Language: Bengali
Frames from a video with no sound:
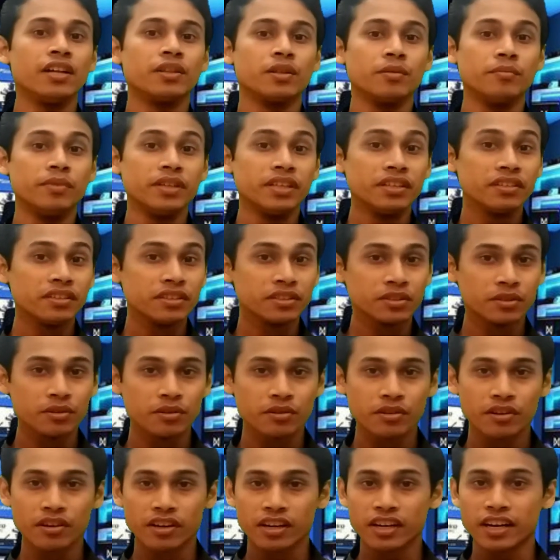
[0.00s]
তো ভিডিওটি
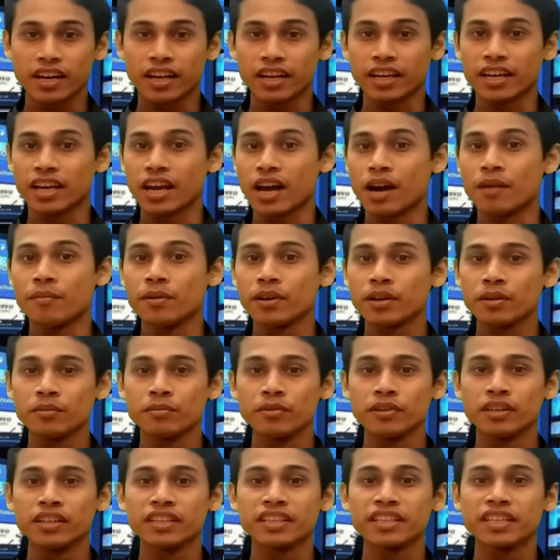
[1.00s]
শুরু করার আগে আবারও
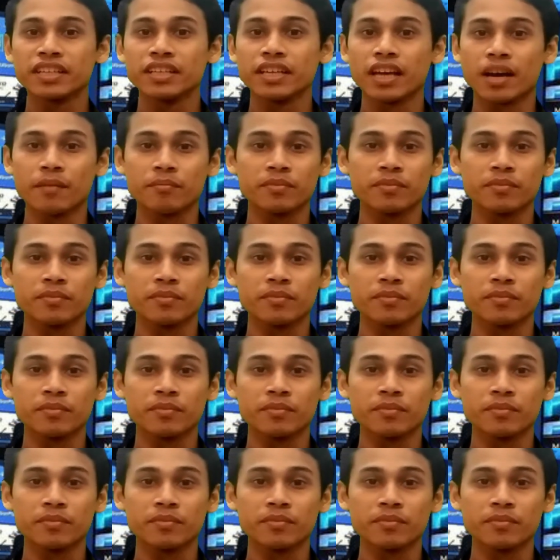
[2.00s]
বলে নিই